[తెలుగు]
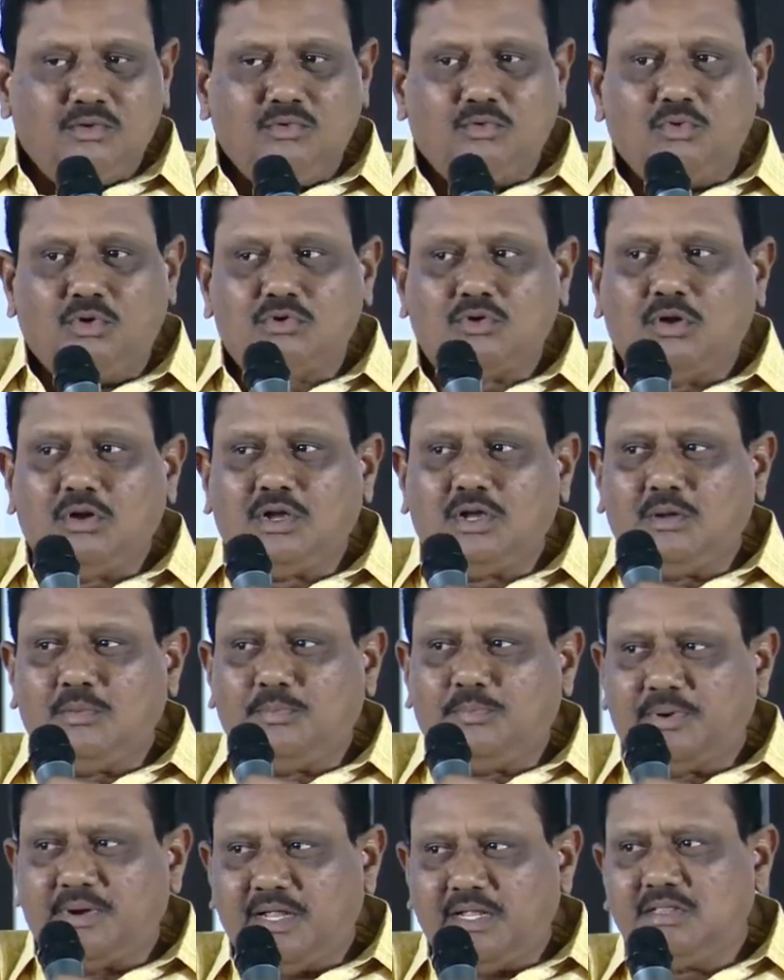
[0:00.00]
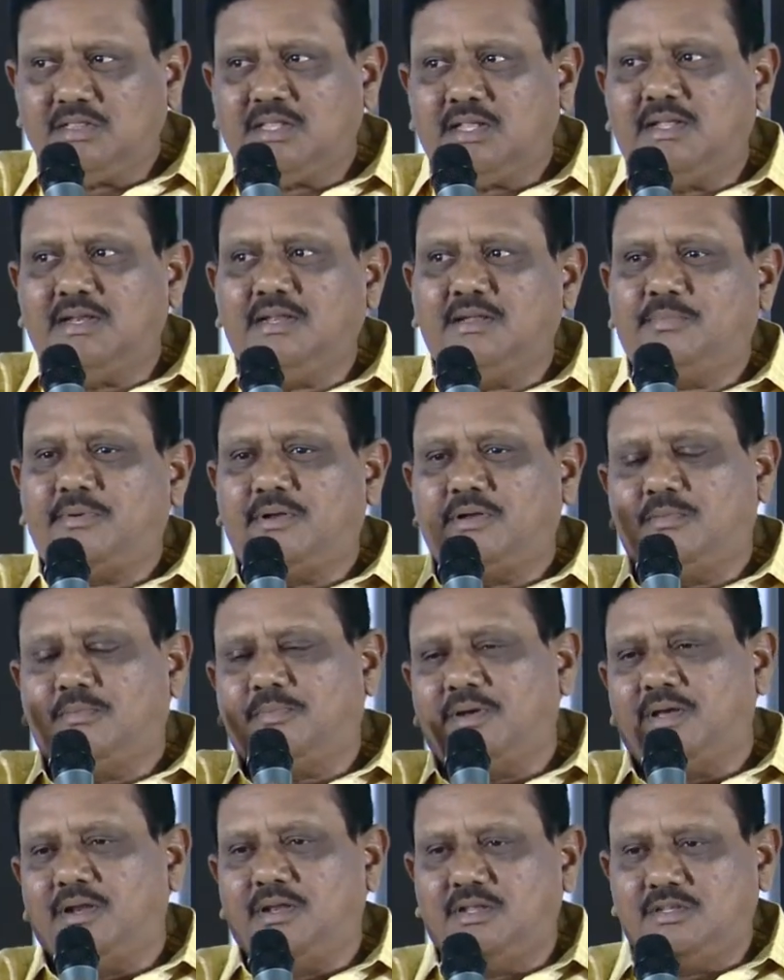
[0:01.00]
ఒక్కొక్క ప్రాంతాన్ని
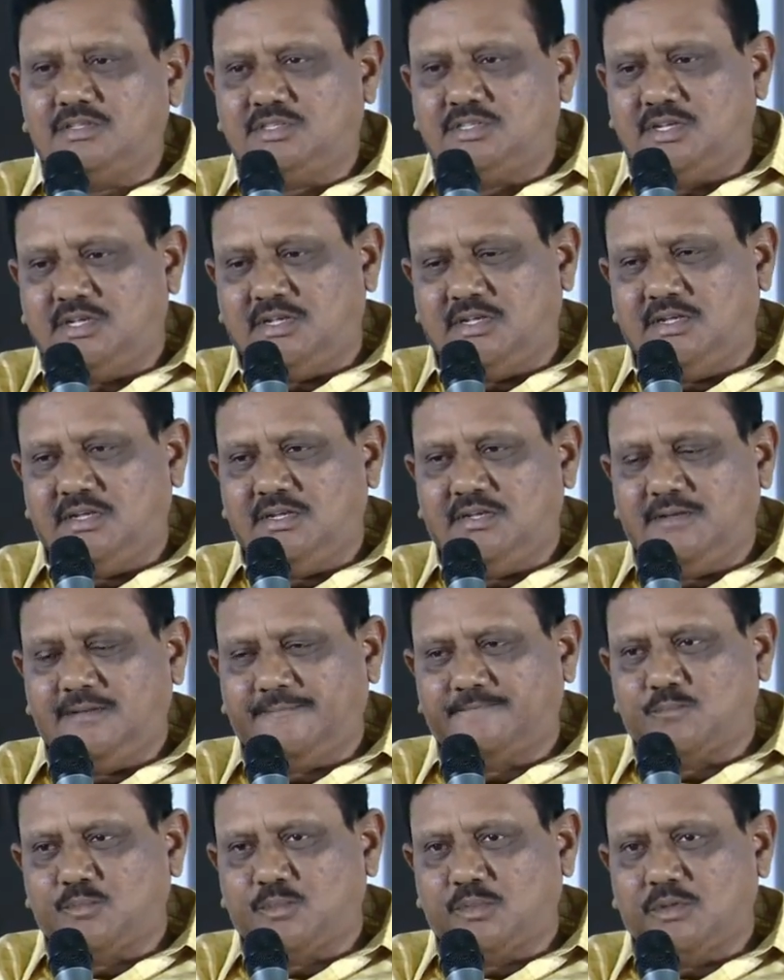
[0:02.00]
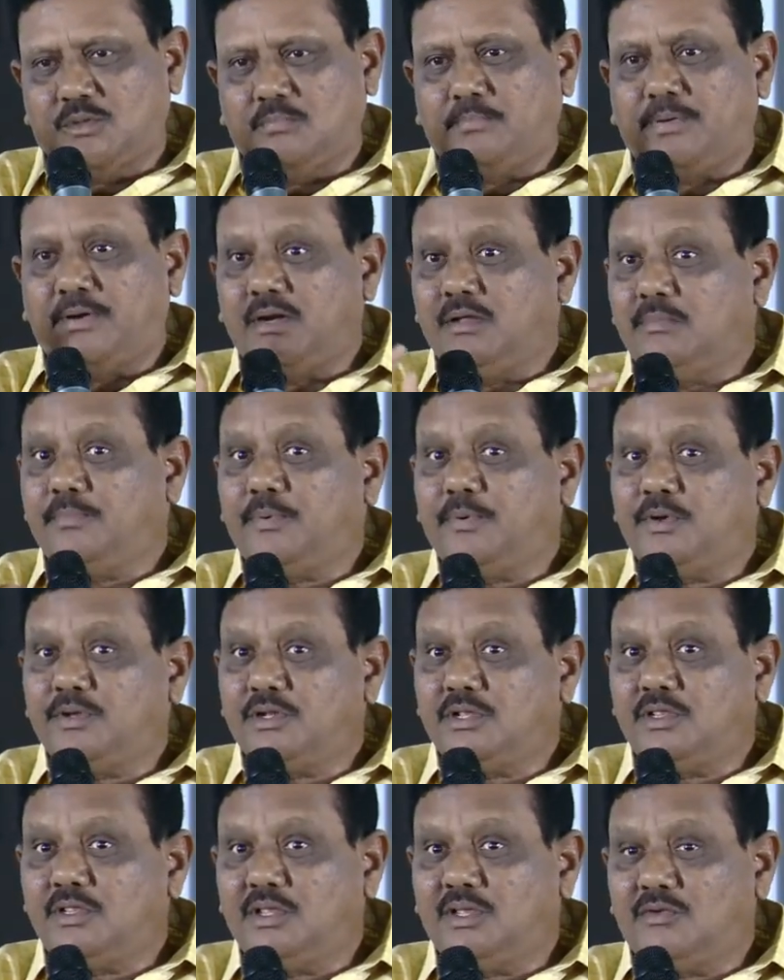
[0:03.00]
పరిపాలించే
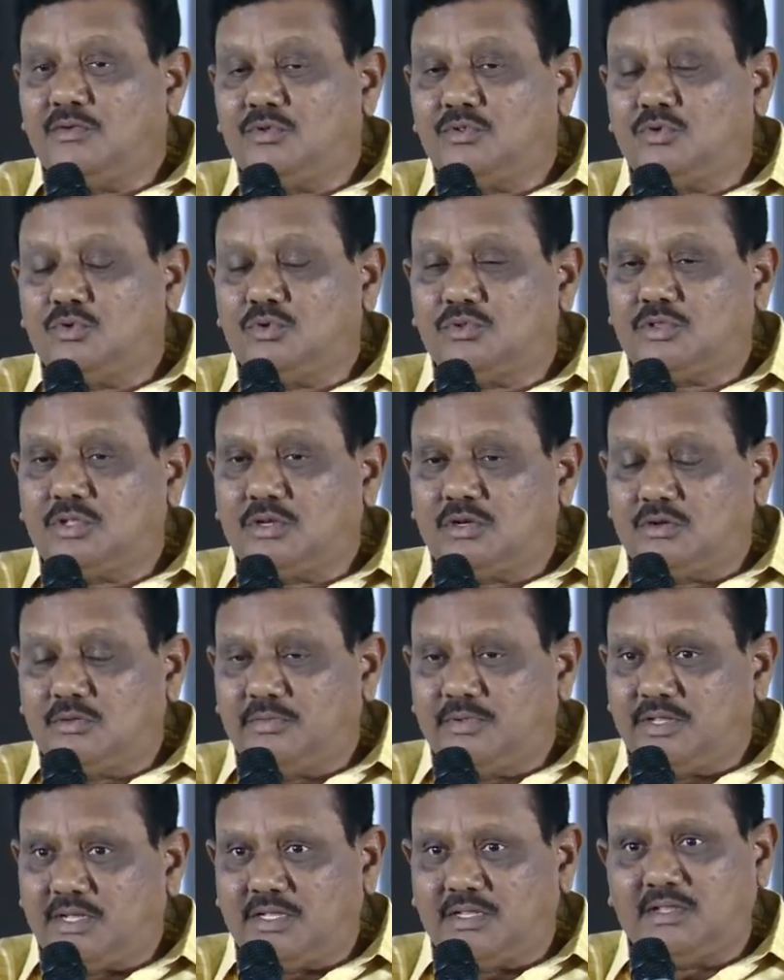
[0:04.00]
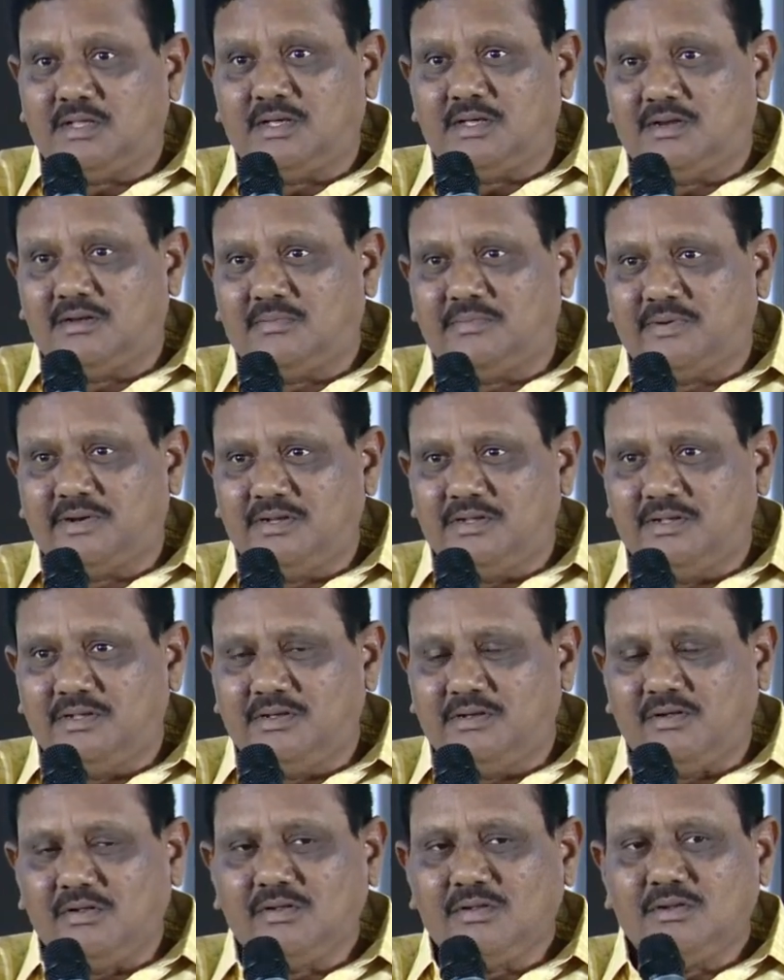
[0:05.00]
పడిపోయిన దేవదూతల మీద ఆధారపడి
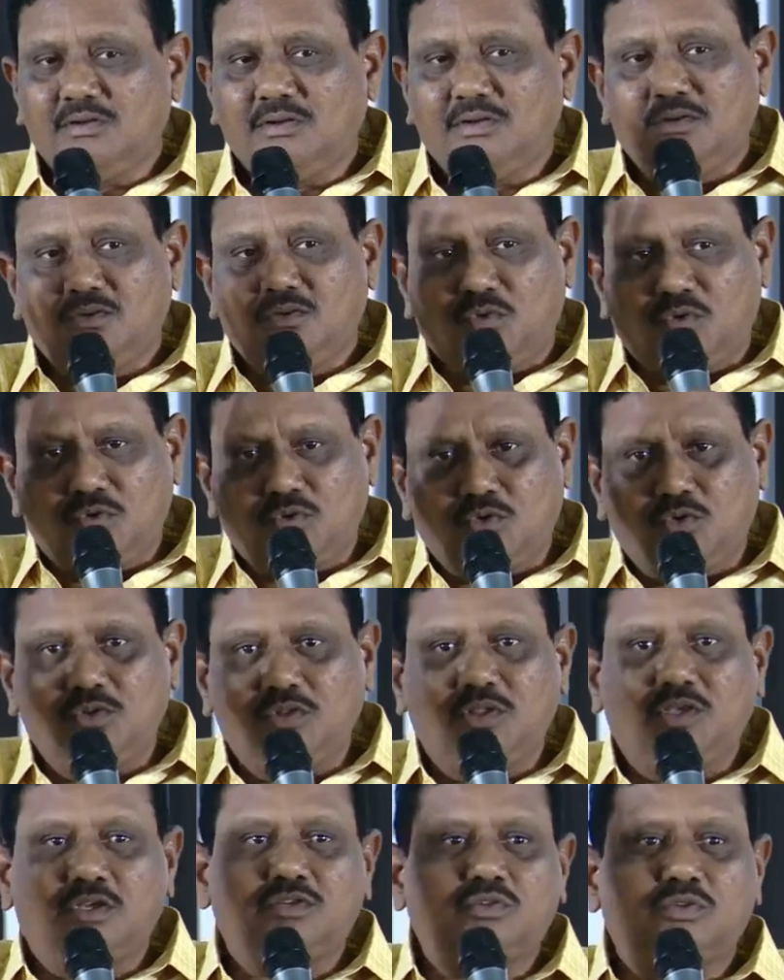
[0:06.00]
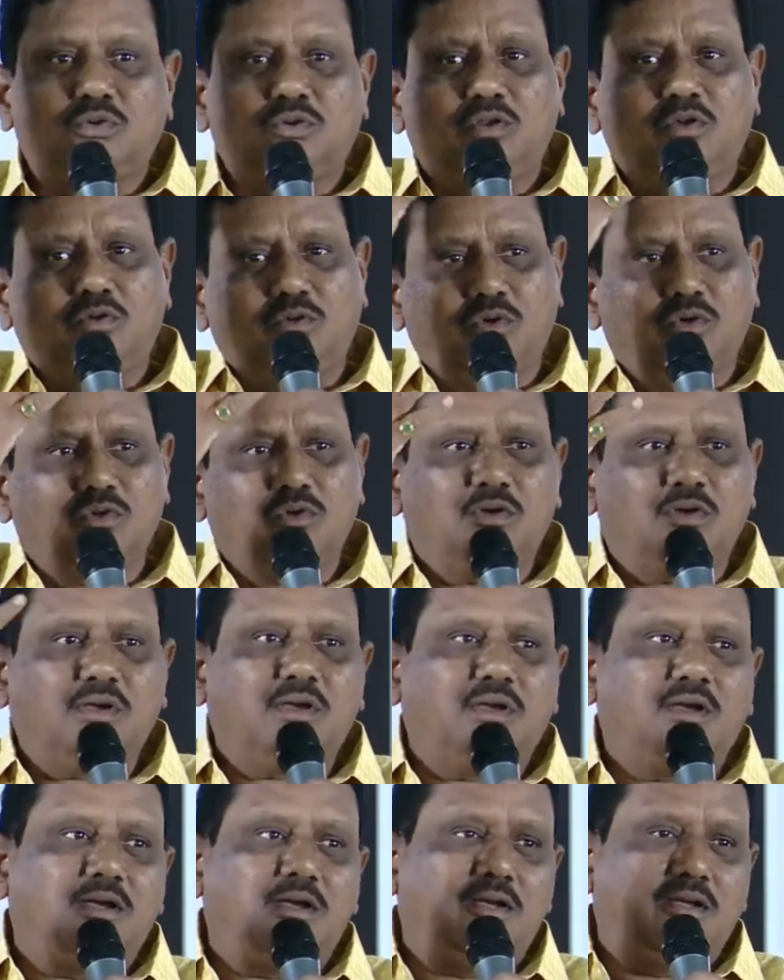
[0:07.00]
ఒక్కో దేశంలో ఒక్కొక్క
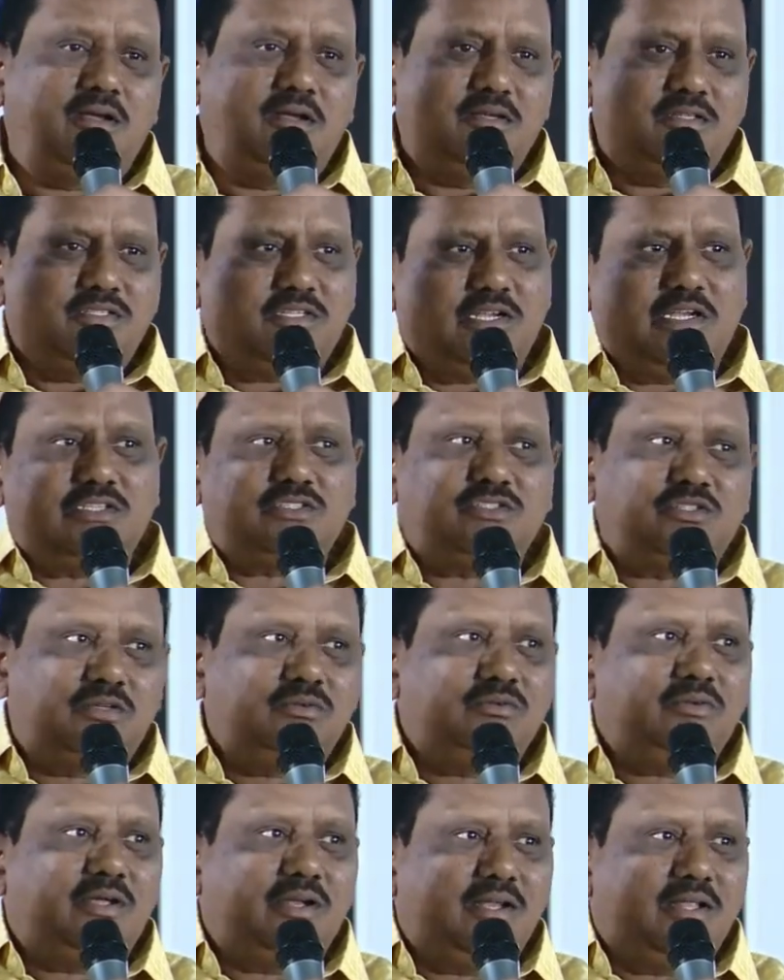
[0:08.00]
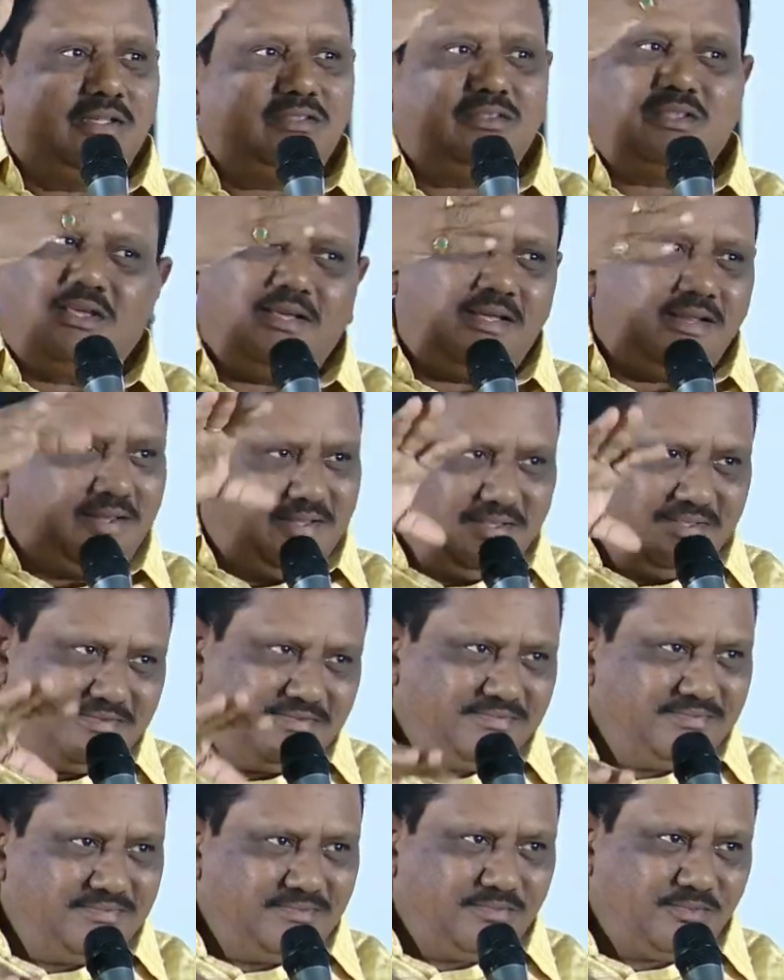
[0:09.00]
శాస్త్రం అలాగ తయారయ్యింది
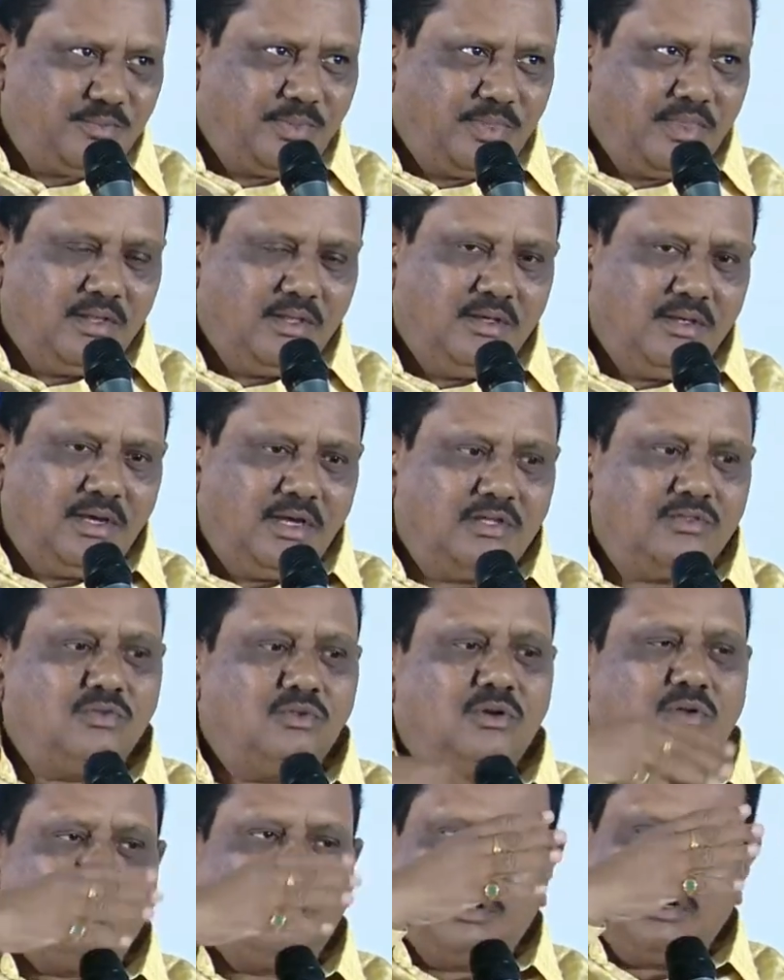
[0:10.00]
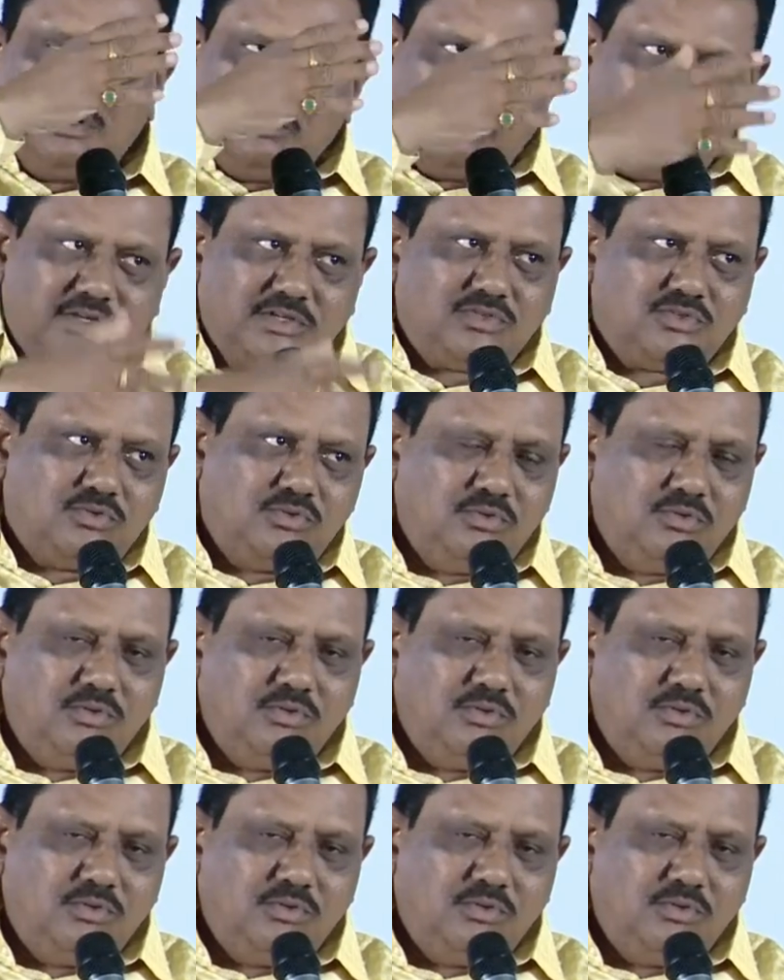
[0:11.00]
అందులో ఒకటి వాస్తు